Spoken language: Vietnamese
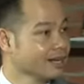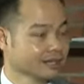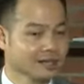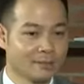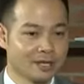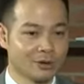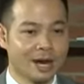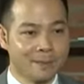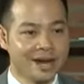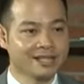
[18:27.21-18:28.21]
tức là mình có
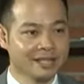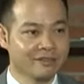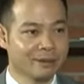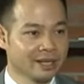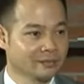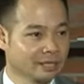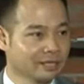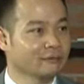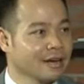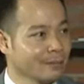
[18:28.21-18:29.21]
đam mê cái gì đấy và mình
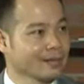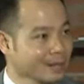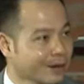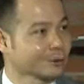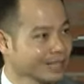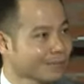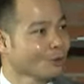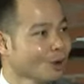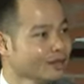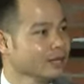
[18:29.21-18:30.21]
tự phát và mình bắt đầu start up
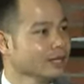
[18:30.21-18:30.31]
luôn.